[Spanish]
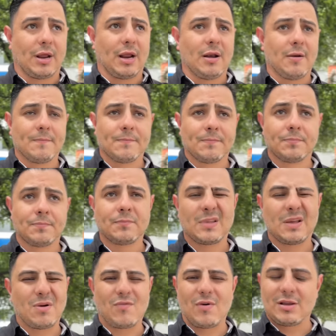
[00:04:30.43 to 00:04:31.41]
él.
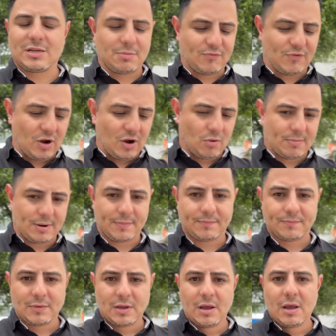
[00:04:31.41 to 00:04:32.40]
cuál se me fue el nombre.
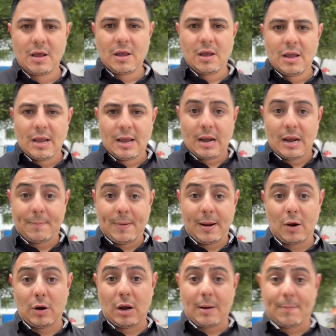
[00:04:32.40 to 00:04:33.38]
Le
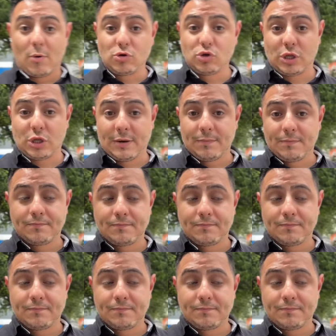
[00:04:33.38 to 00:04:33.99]
pega en el poste.